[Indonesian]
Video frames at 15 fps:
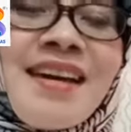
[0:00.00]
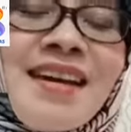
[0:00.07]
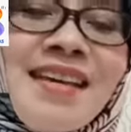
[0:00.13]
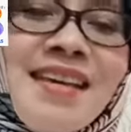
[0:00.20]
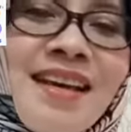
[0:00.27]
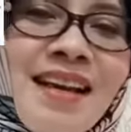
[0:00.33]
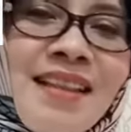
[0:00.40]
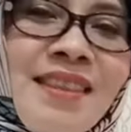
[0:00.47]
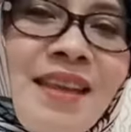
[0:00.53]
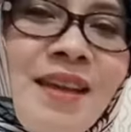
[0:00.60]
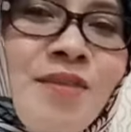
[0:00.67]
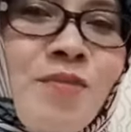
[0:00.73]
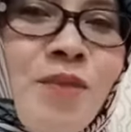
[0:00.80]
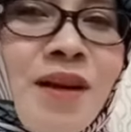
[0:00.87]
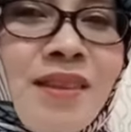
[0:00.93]
Ikatan
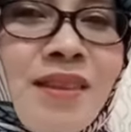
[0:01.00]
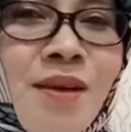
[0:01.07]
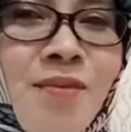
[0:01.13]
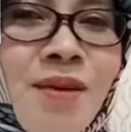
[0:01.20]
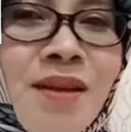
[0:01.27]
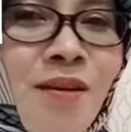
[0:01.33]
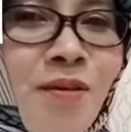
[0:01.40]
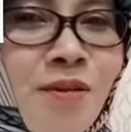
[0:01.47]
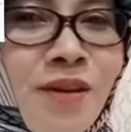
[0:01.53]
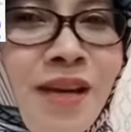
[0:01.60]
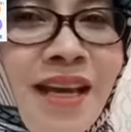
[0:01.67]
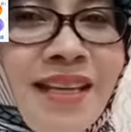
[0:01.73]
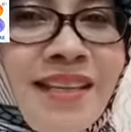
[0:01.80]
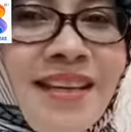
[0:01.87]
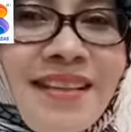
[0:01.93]
Wartawan
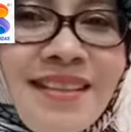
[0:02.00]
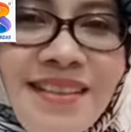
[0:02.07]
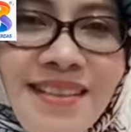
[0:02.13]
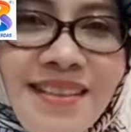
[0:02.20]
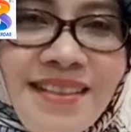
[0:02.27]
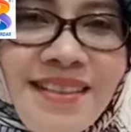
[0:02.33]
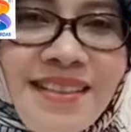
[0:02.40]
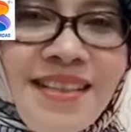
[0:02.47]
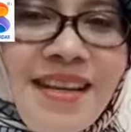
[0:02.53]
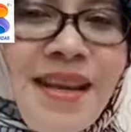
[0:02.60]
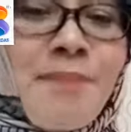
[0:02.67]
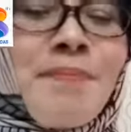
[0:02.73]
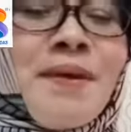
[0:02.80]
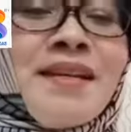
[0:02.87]
Online yang ke-8.